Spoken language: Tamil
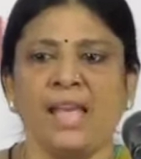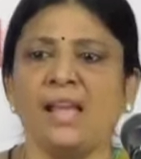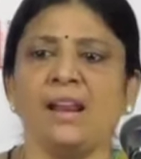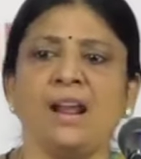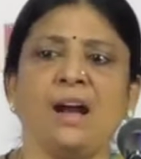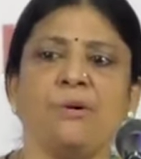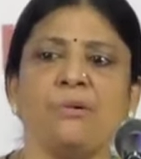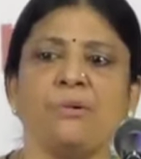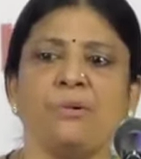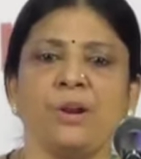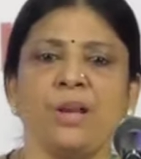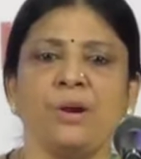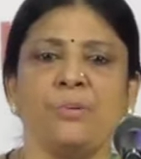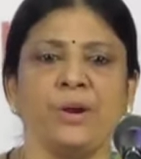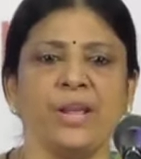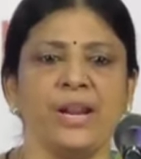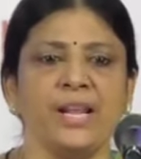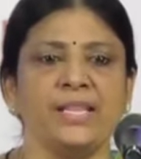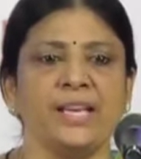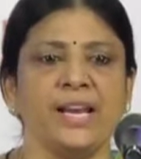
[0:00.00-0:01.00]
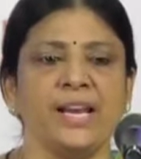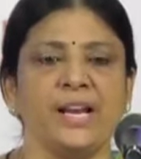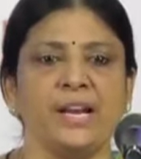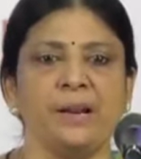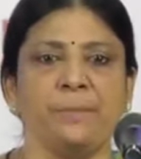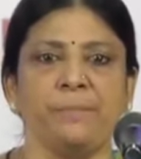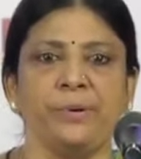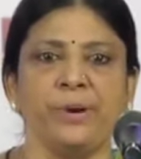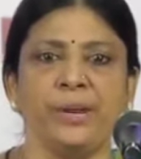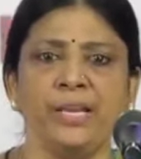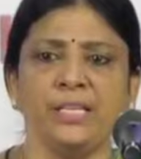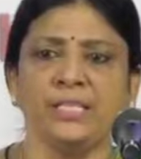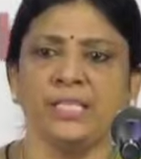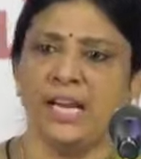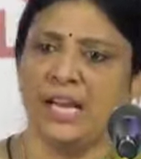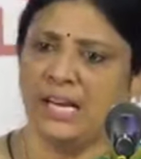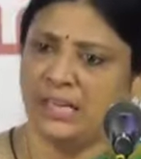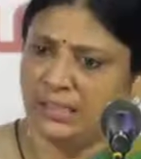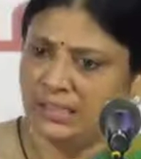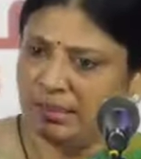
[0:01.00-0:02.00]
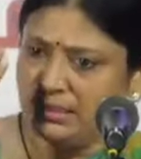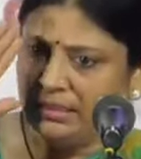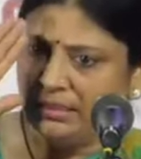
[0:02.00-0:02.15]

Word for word: நேராக அவருடைய உயர் அதிகாரிகிட்ட போய் சார்